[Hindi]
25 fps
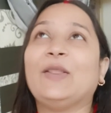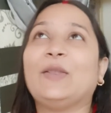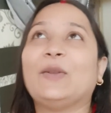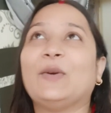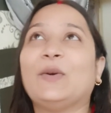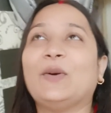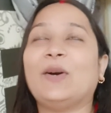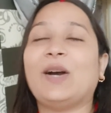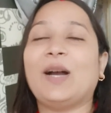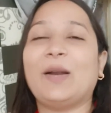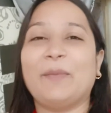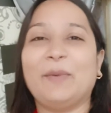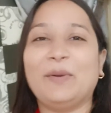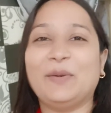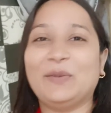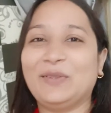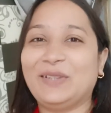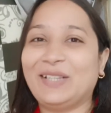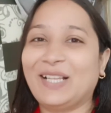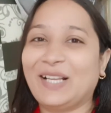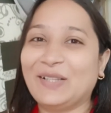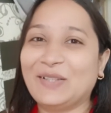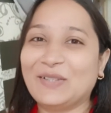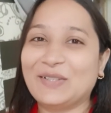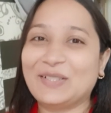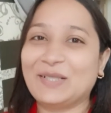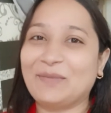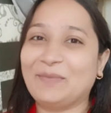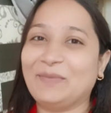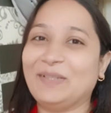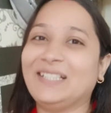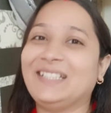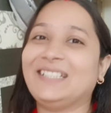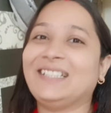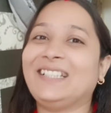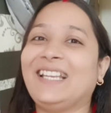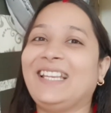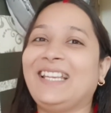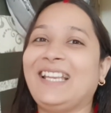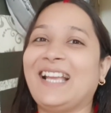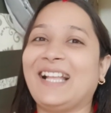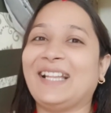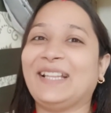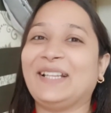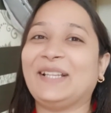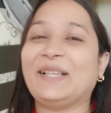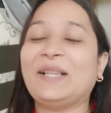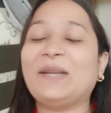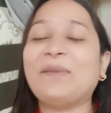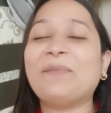तो हमें उतना तो समझ नहीं
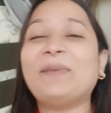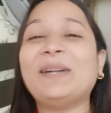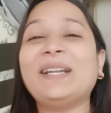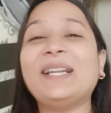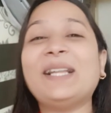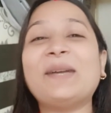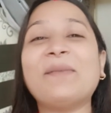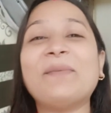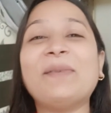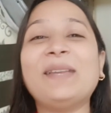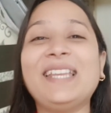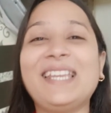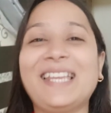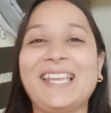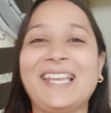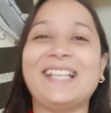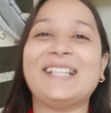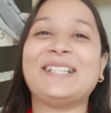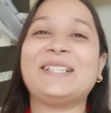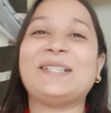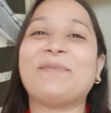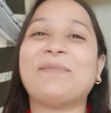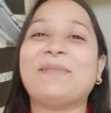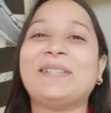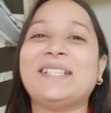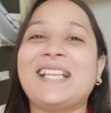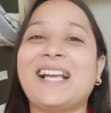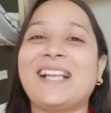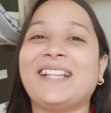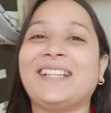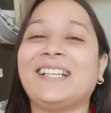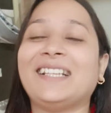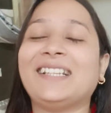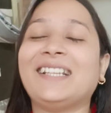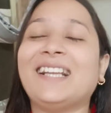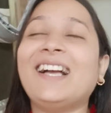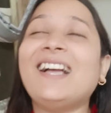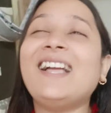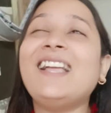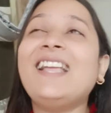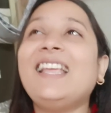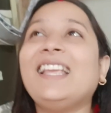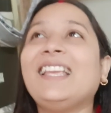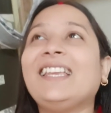आता था बट हमें ये समझ आता था